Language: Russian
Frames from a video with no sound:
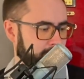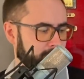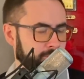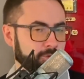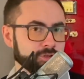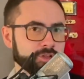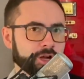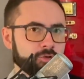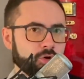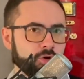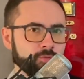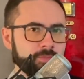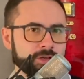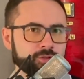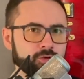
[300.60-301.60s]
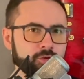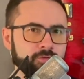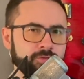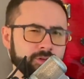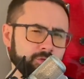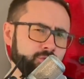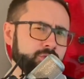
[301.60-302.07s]
Вот такой вот басовый
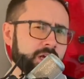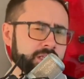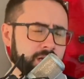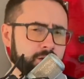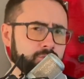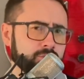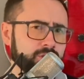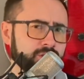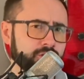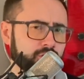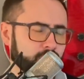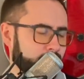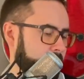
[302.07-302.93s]
фил. Ну, я так услышал.